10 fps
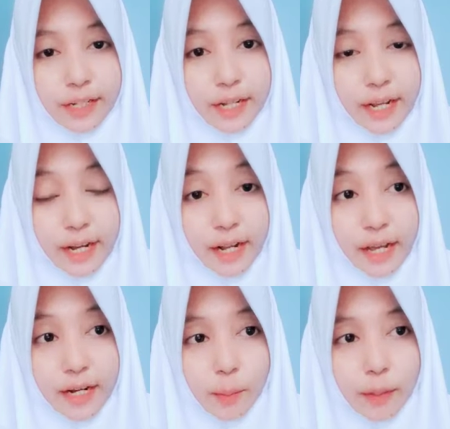
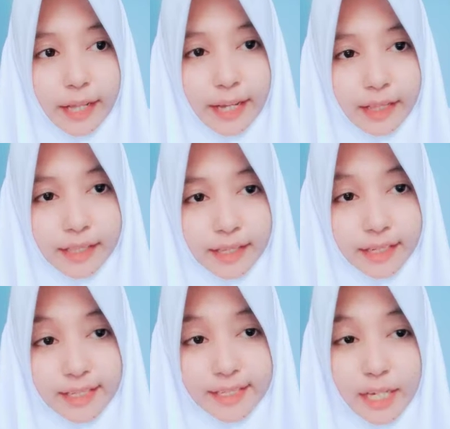DNA double
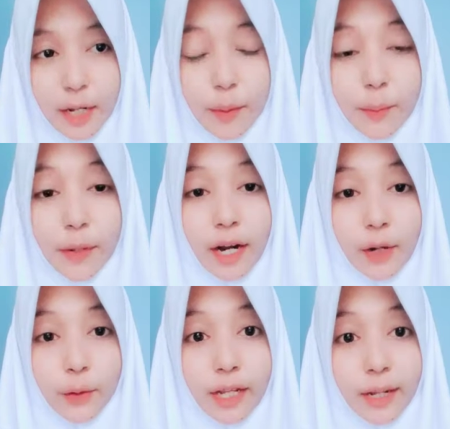helix yang
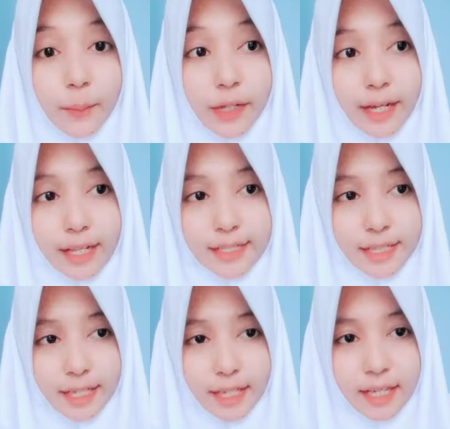mempengaruhi
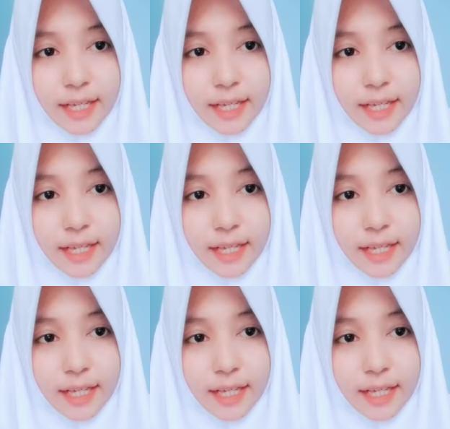replikasi,